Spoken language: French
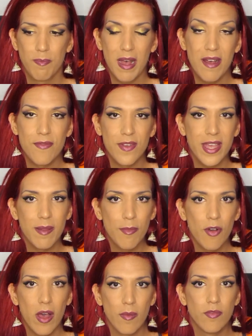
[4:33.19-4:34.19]
pas
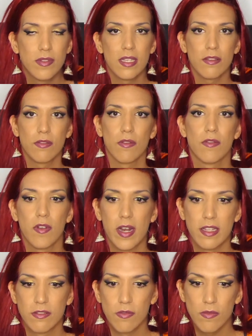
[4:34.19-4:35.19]
vraiment aboutir sur une
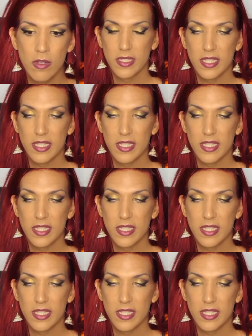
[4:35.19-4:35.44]
relation.